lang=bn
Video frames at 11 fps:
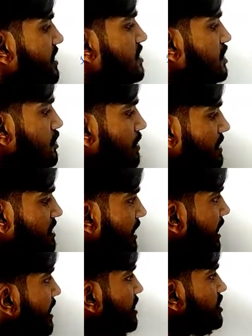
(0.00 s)
রেজিস্টার আছে
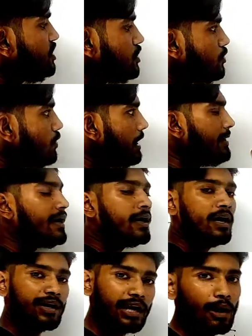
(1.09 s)
এই রেজিস্টার গুলো আমার
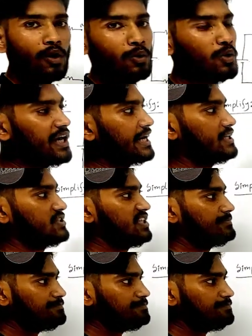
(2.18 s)
নেওয়া হয়ে গেছে